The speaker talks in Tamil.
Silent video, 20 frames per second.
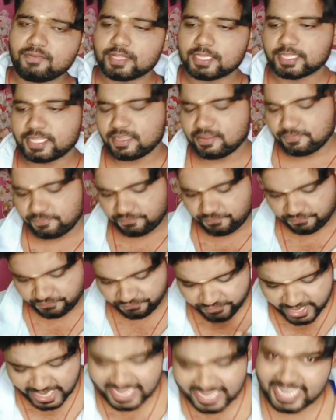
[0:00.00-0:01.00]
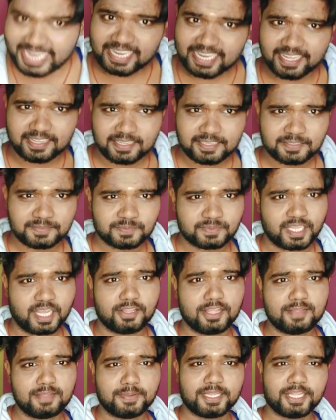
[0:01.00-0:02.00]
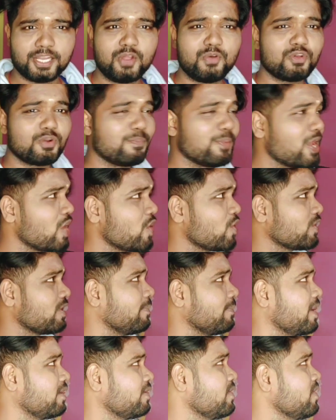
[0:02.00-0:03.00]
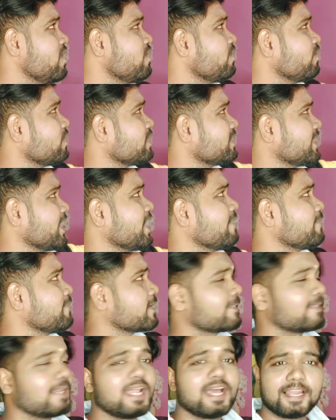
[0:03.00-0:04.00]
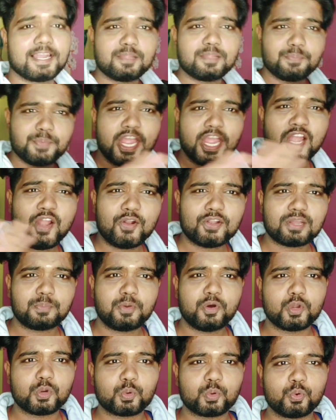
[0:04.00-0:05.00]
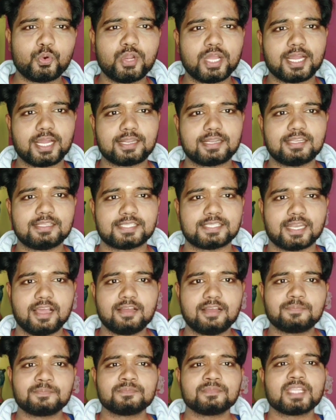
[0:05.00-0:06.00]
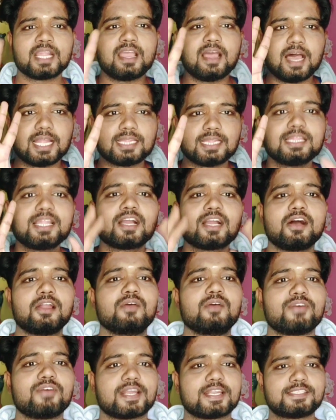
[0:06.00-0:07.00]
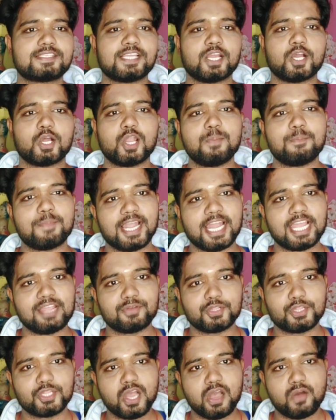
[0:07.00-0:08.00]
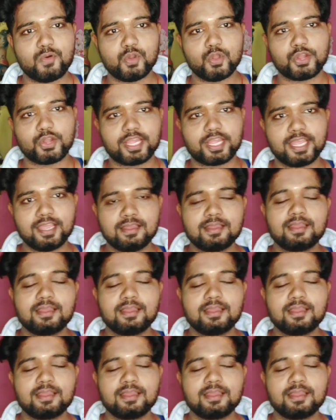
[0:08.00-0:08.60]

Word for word: வந்து வெளியில அதாவது பார்த்தீங்கன்னா ஒரு மேலோட்டமா ஒரு தென்னை மரத்துல அல்லது மேலோட்டமா ஒரு கூடு கட்டுனுச்சுன்னா அந்த காலம் வறட்சி காலம் மழை வந்து அவ்வளோக்கு